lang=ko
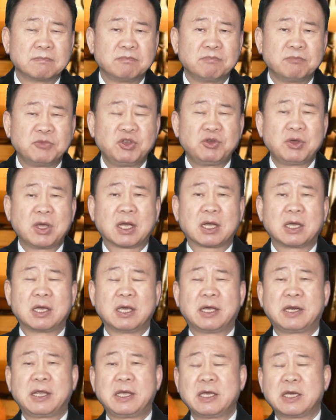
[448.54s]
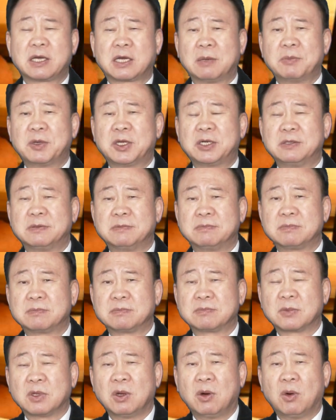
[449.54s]
미국의 LA에 가면은
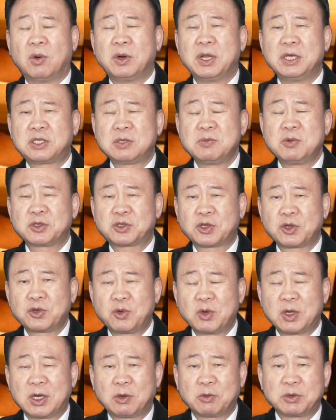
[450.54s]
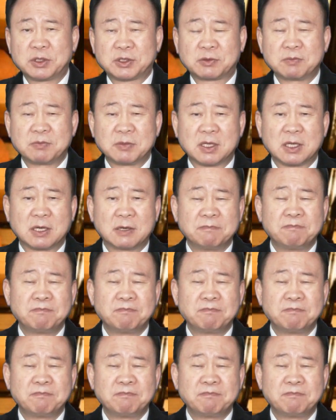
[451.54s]
오네시모 선교회라고 있습니다.